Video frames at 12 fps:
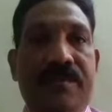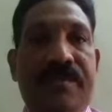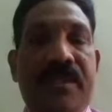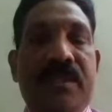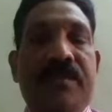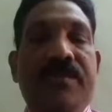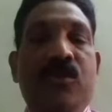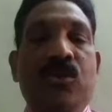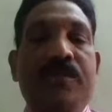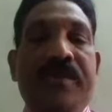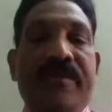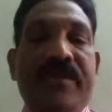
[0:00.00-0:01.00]

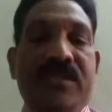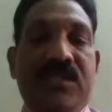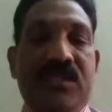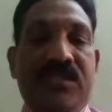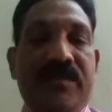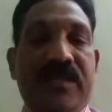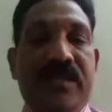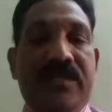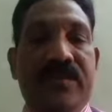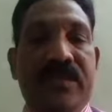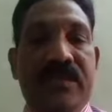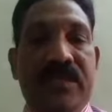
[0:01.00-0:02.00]
పెద్దాపురంలోకి ప్రవేశించడం
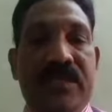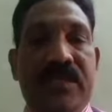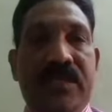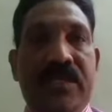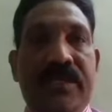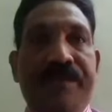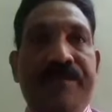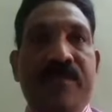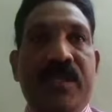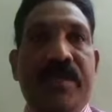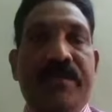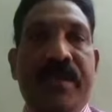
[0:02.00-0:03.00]
అనేటువంటి జరిగింది
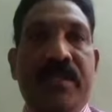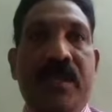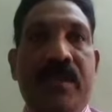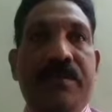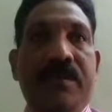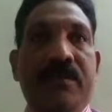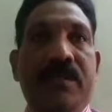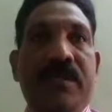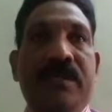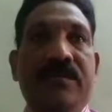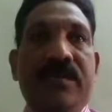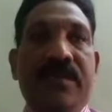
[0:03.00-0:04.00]
పెద్దాపురం
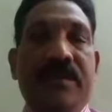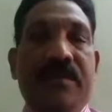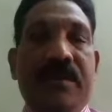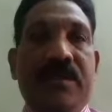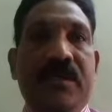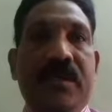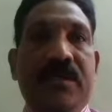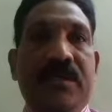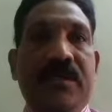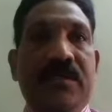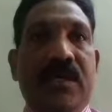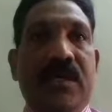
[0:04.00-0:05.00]
అనేటువంటి
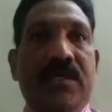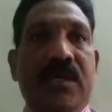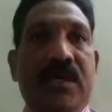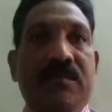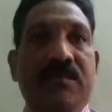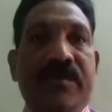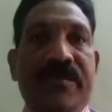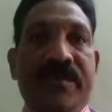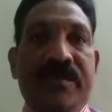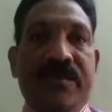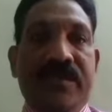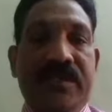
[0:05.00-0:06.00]
పట్టణానికి
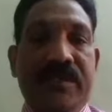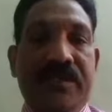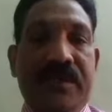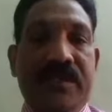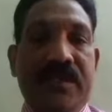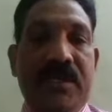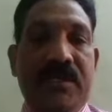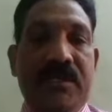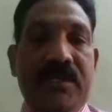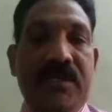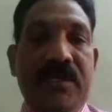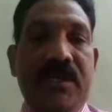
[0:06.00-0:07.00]
చారిత్రాత్మకమైనటువంటి
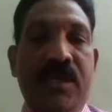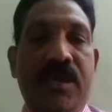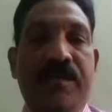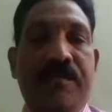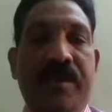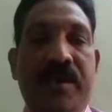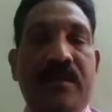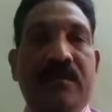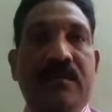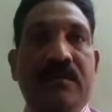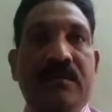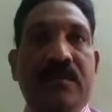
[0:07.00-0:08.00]
పట్టణానికి
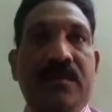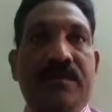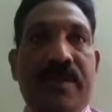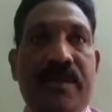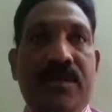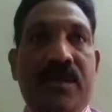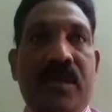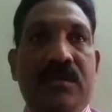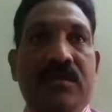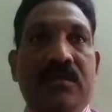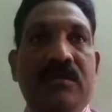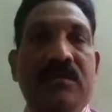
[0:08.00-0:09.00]
పేరు
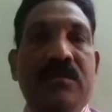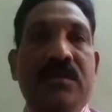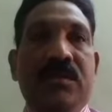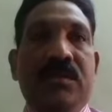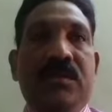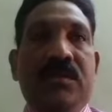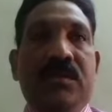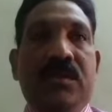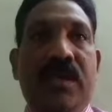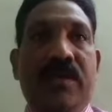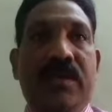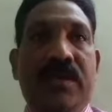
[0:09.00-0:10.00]
ప్రఖ్యాతులు
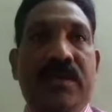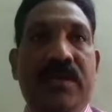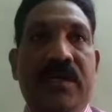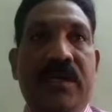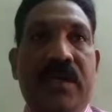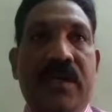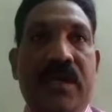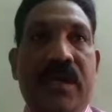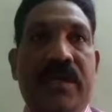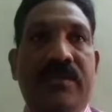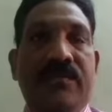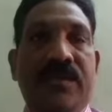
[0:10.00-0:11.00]
రావడానికి గల
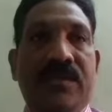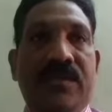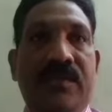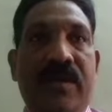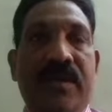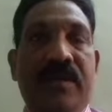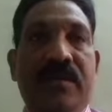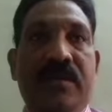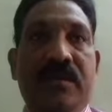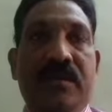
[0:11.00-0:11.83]
కారణం వత్సవాయి